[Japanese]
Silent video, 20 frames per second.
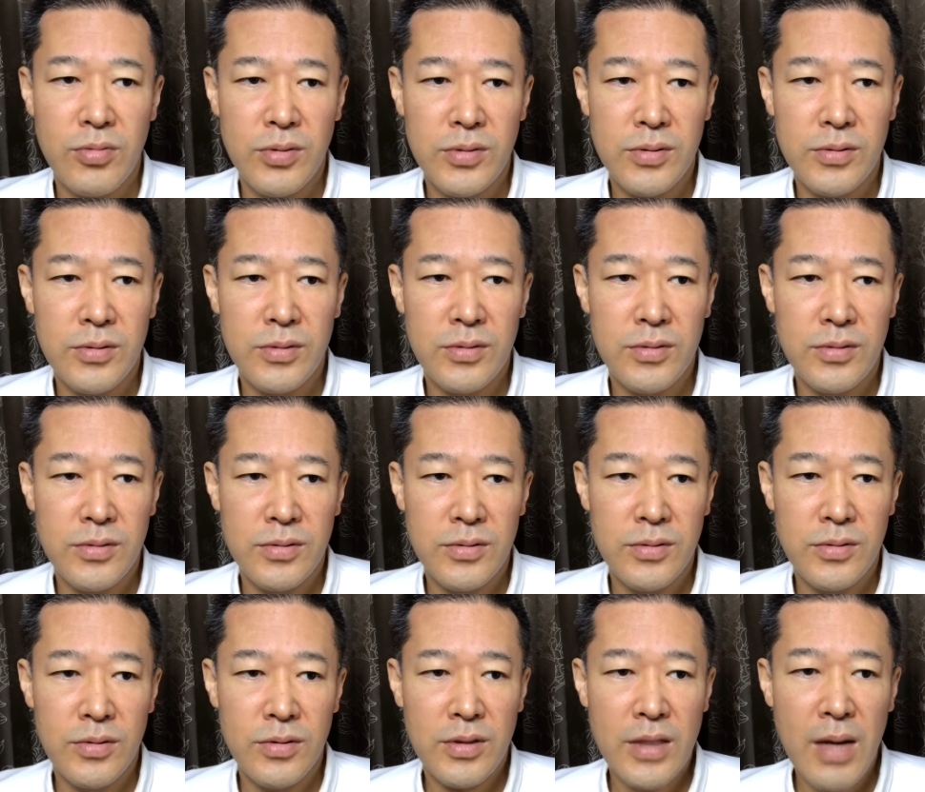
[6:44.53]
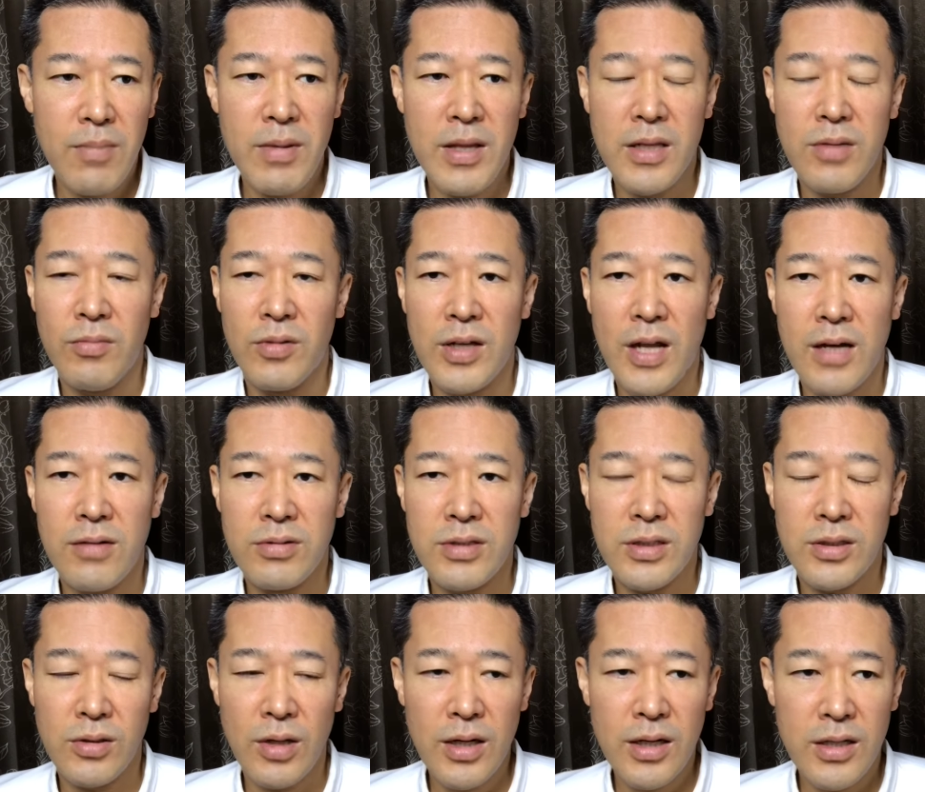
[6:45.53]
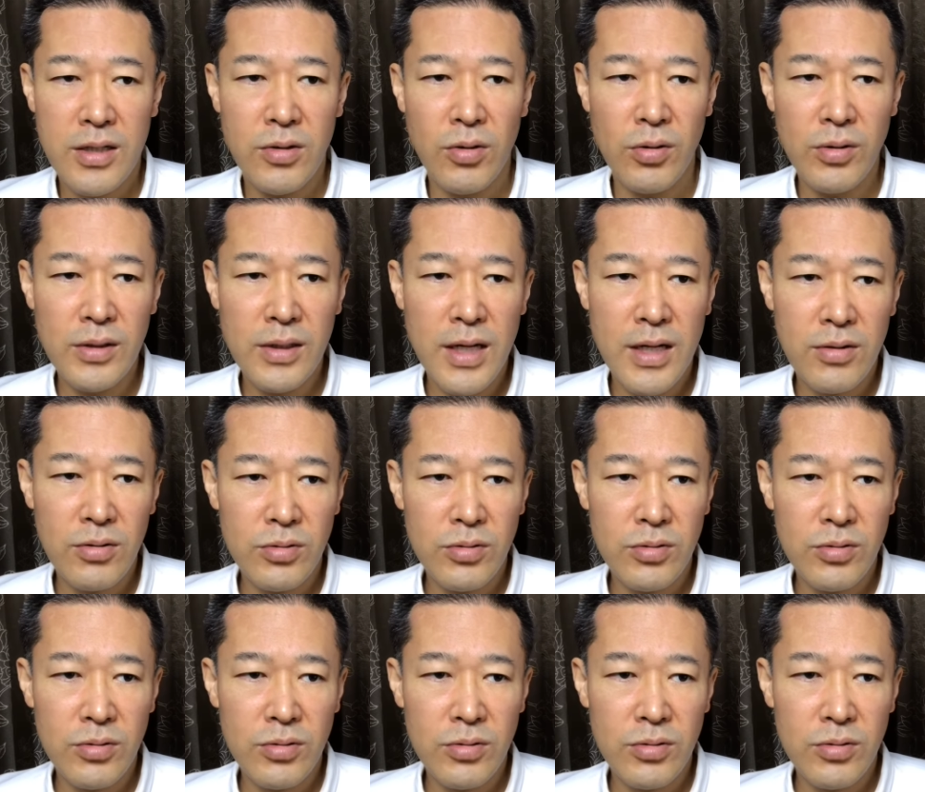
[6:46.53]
分のためにもなるしなんかいろんな